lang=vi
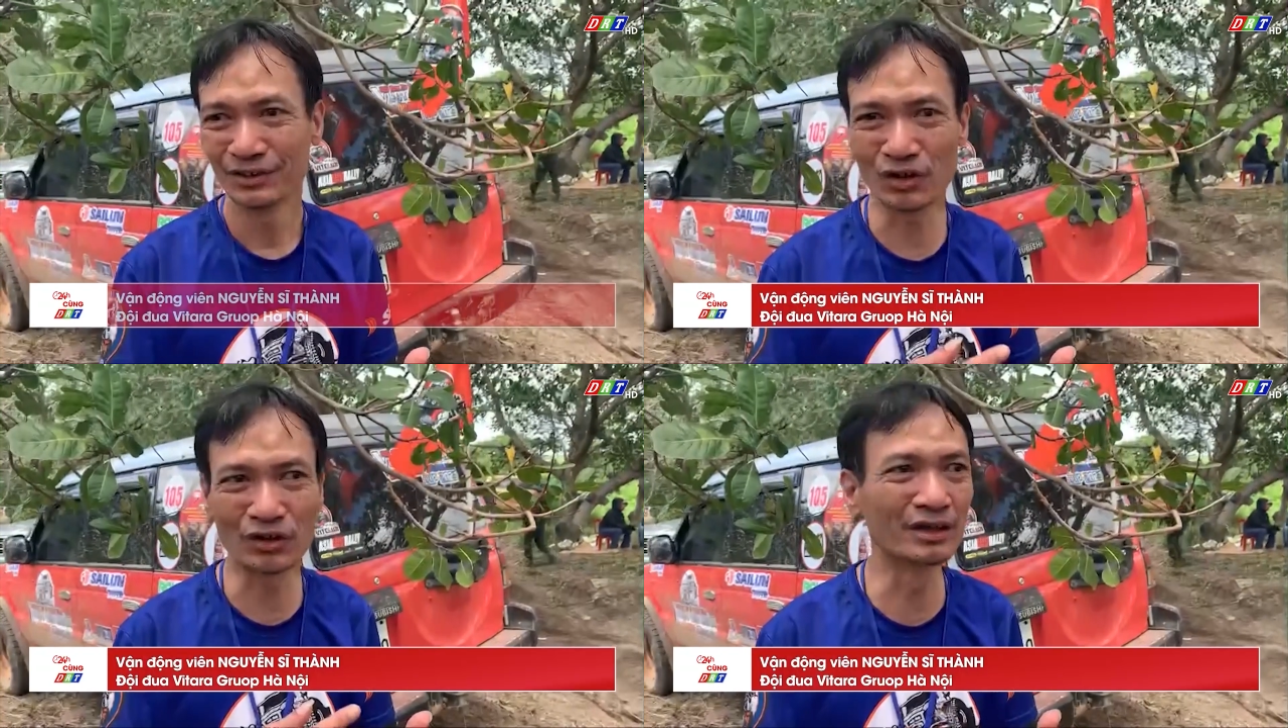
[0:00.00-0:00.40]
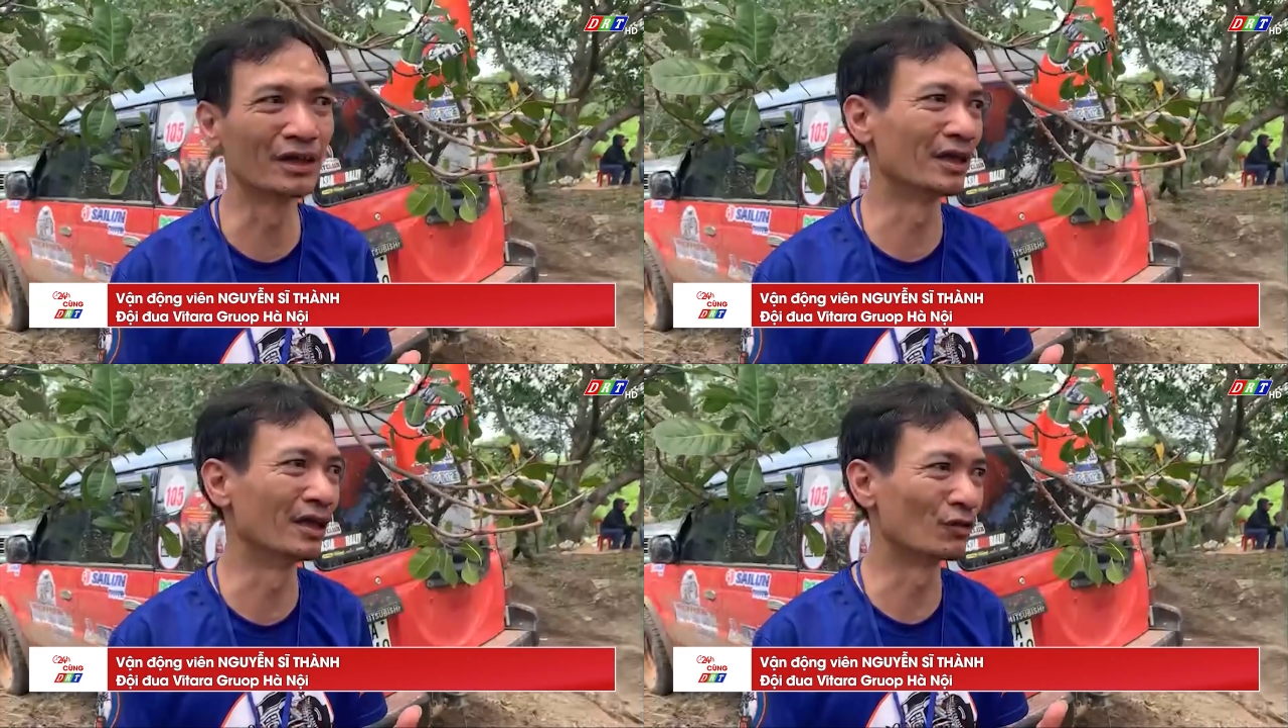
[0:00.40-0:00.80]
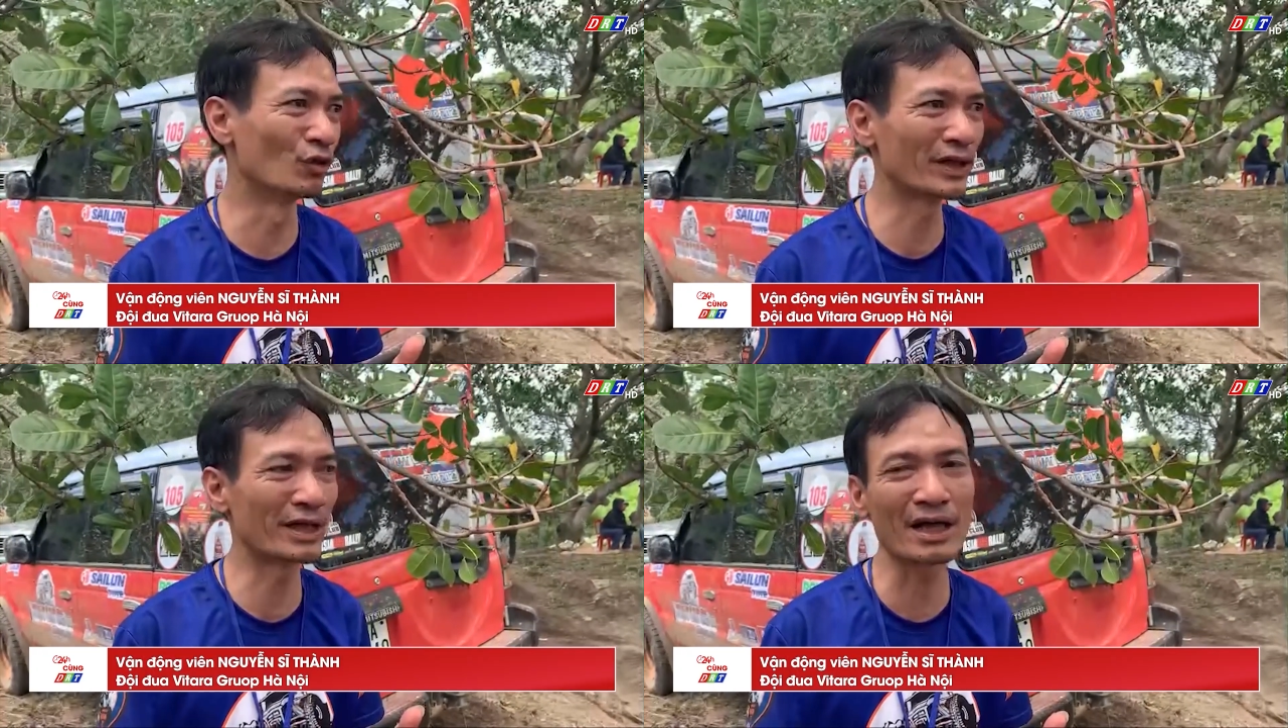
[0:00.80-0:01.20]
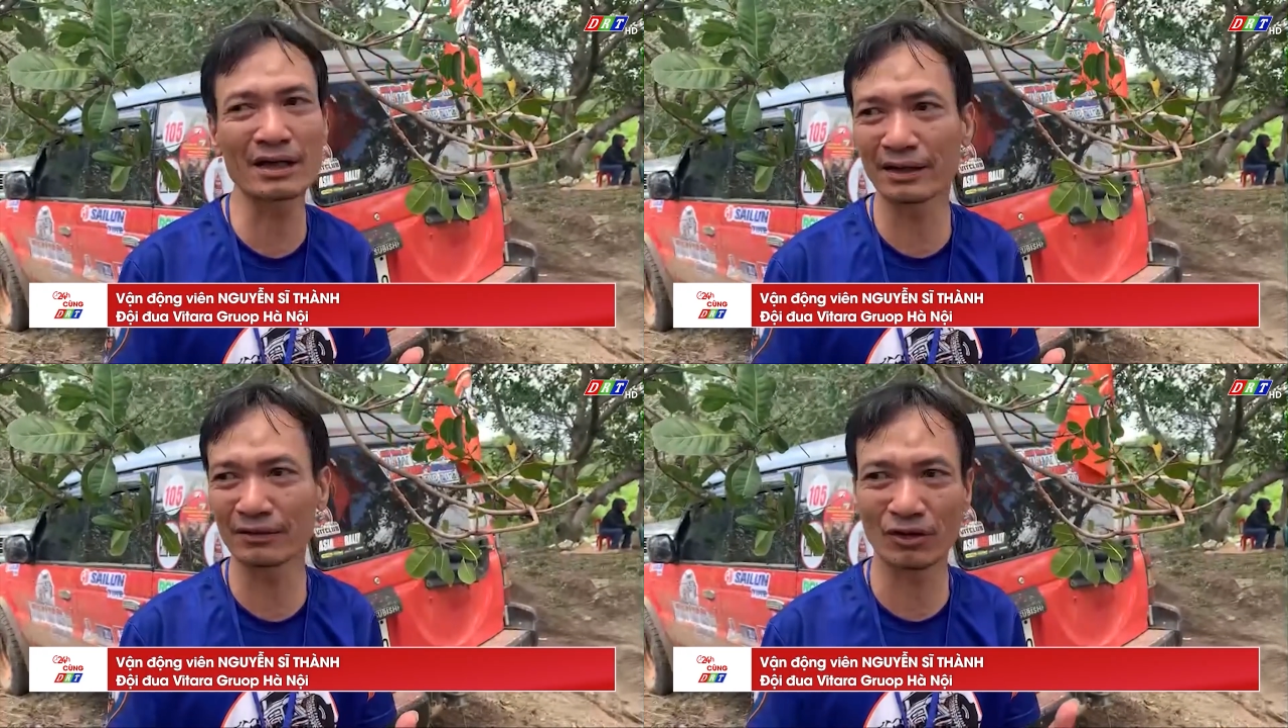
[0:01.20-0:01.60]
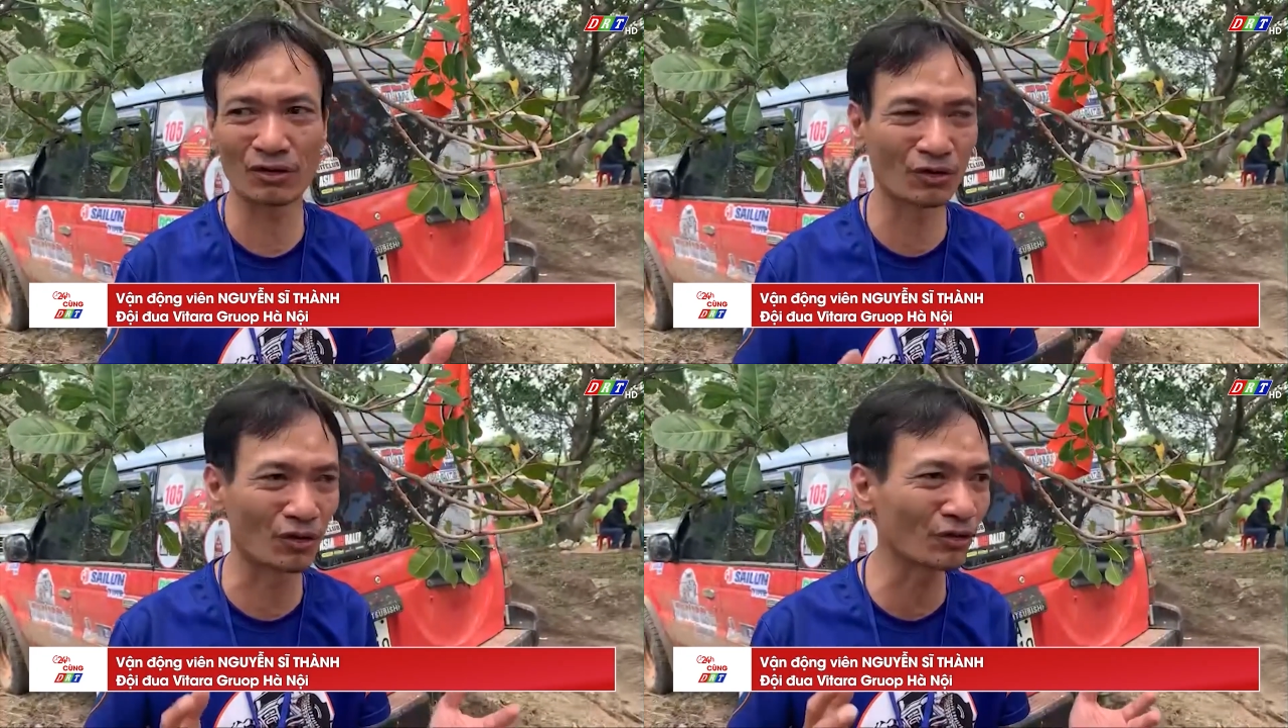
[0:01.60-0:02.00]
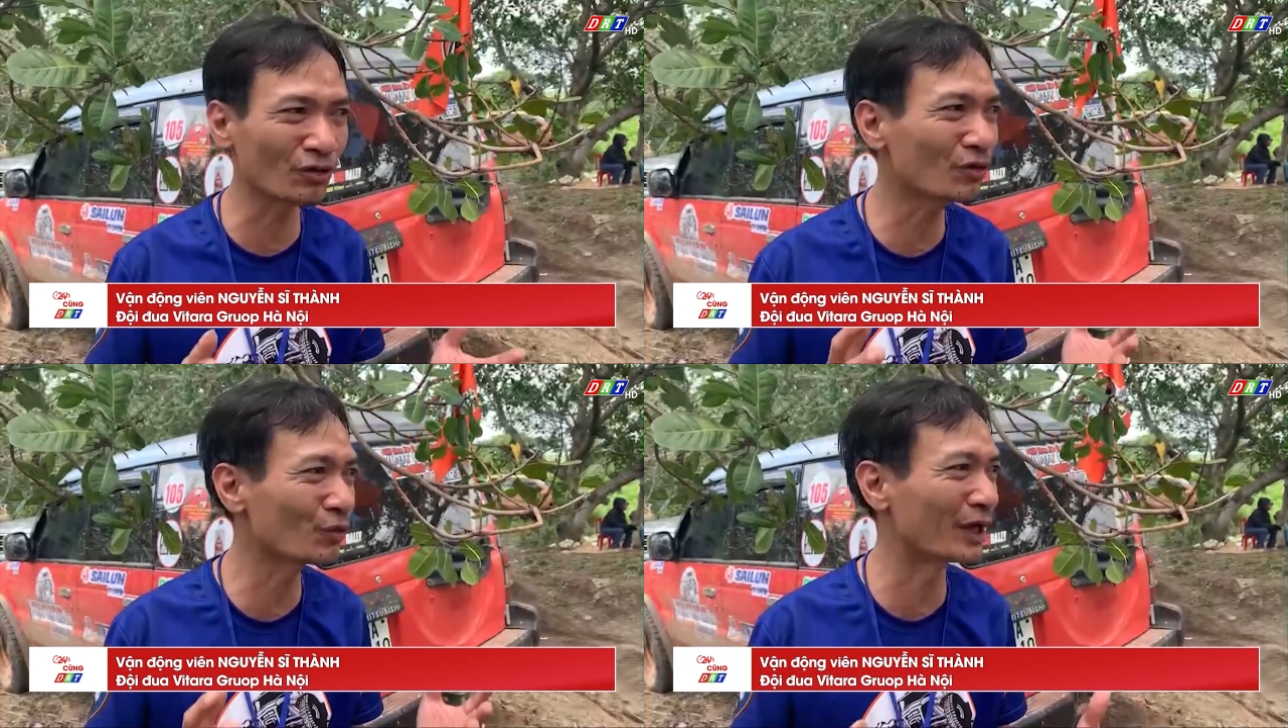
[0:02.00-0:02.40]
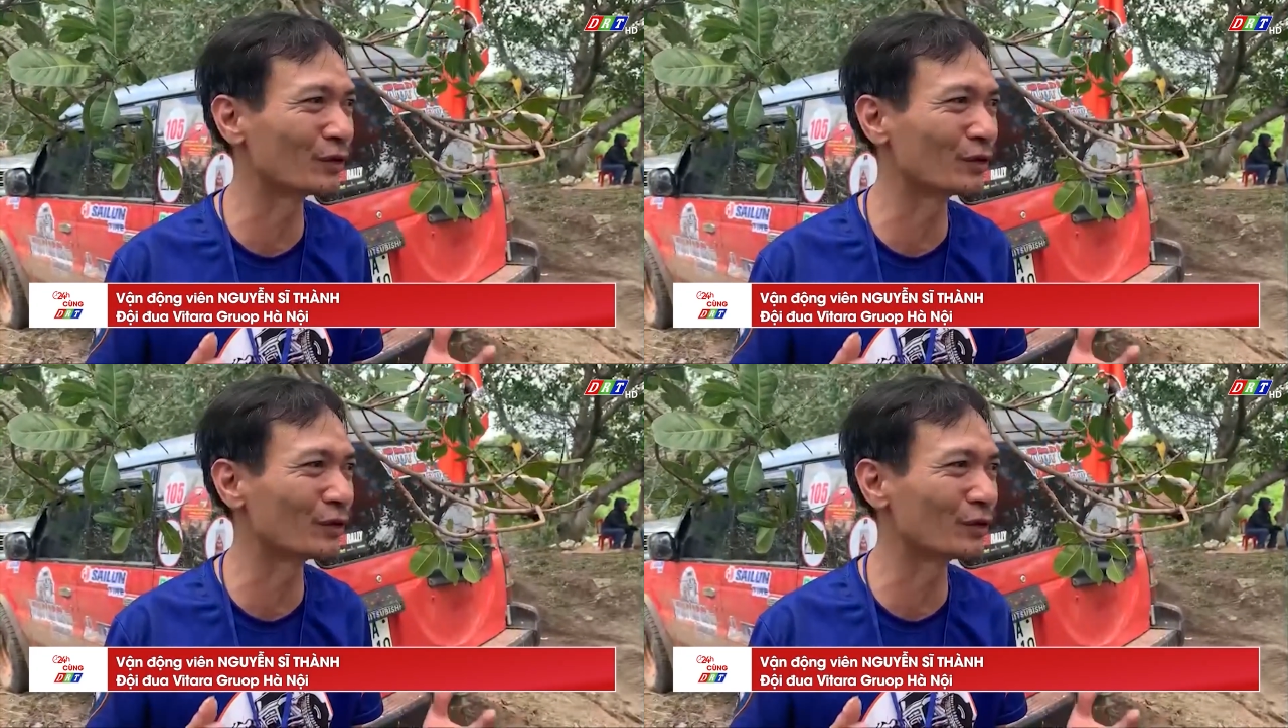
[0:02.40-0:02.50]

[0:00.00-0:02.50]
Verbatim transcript: Con người ở khu vực Đắk Lắk này họ đón đoàn